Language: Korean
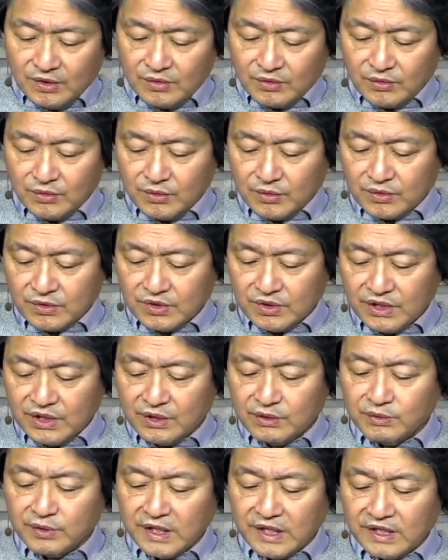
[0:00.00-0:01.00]
또 그
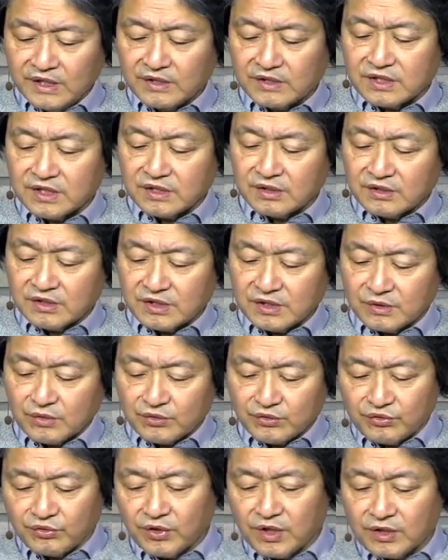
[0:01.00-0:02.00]
이후에 이어진 것이 또
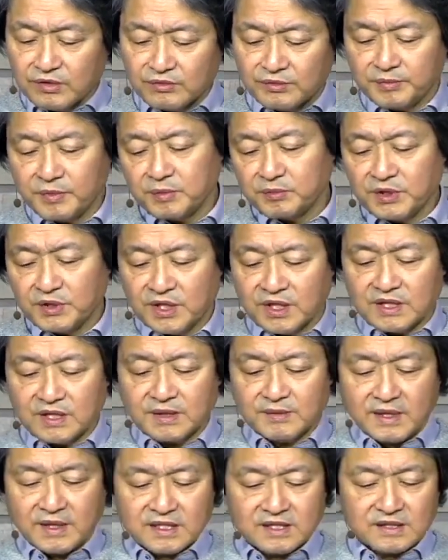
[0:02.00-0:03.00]
중요한 본문이기
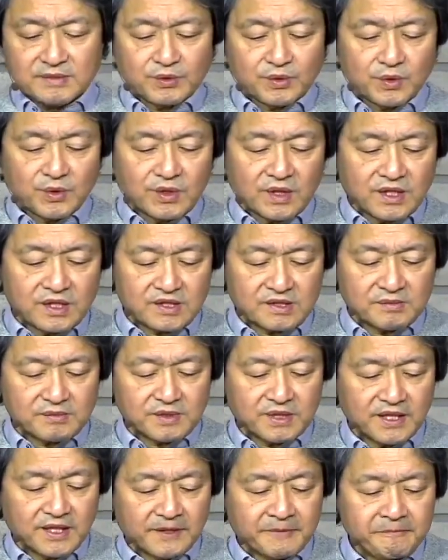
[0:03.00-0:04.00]
때문에 같이 보도록
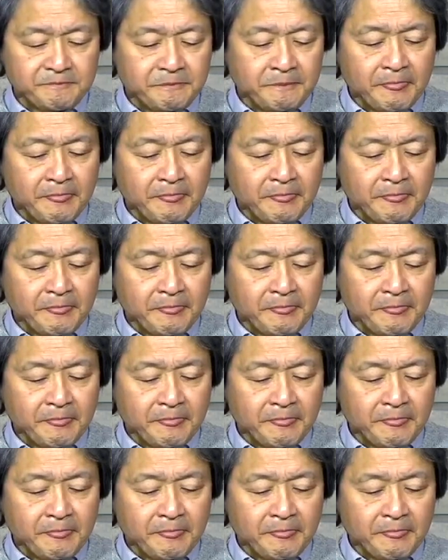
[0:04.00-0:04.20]
하겠습니다.